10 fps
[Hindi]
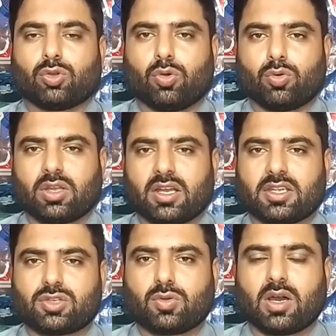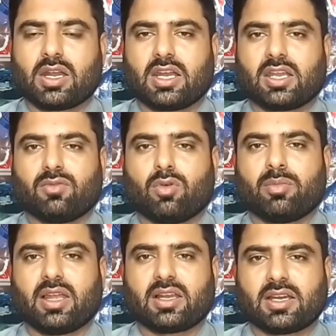तो उनका इशू आ रहा है कि वो
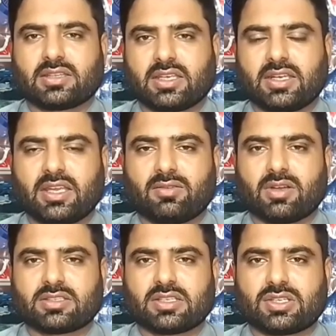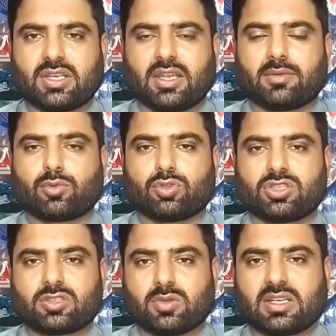मेल करते नहीं हैं वहाँ से ठीक है तो
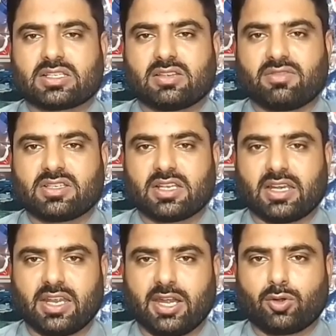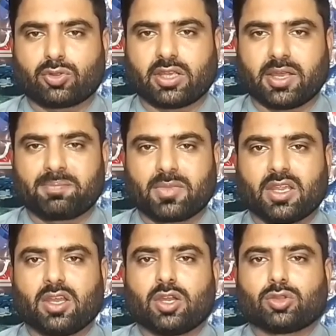जिस वजह से वीज़े लेट होते हैं
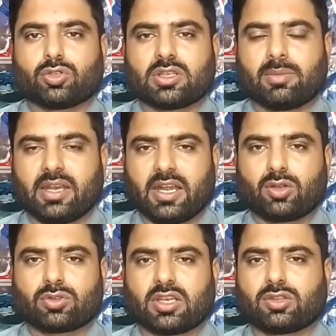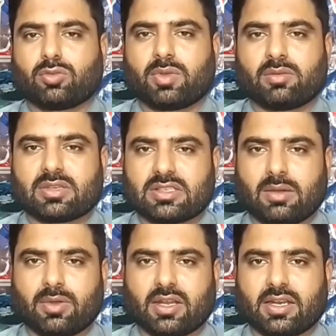तो जब लेट होते हैं तो फिर
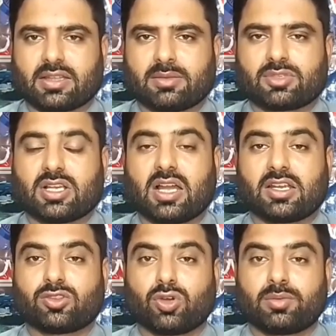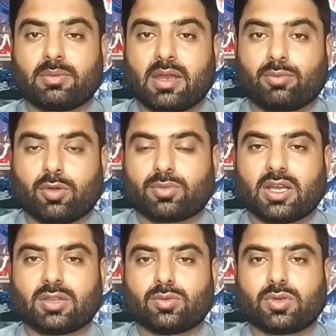मसला बना रहता है मिसाल के तौर पर मैं आपको
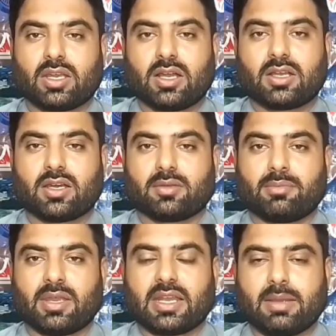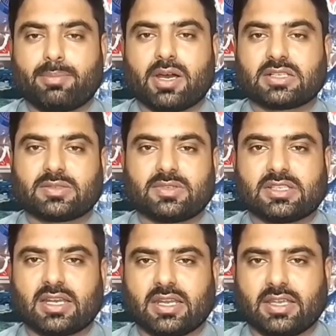बता दूँ कि अगर मेरे पास
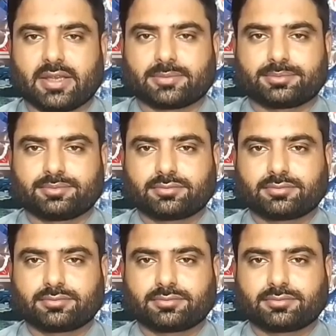वीज़ा नहीं है